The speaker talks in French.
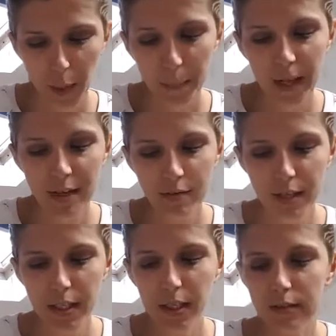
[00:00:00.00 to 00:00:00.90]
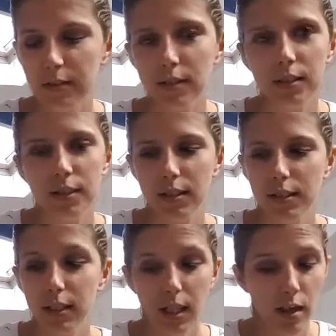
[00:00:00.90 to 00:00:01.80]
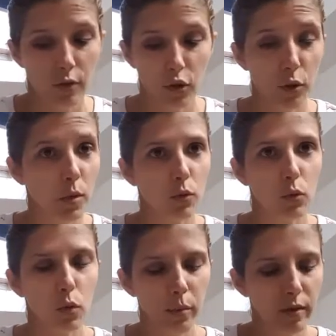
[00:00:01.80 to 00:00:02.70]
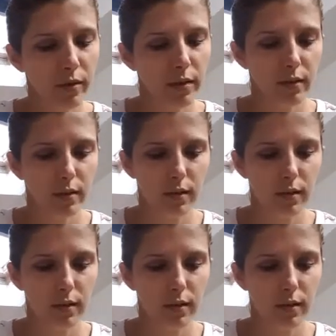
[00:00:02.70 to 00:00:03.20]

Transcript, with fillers: Maléfique. Franchement, elles sont trop bien faites.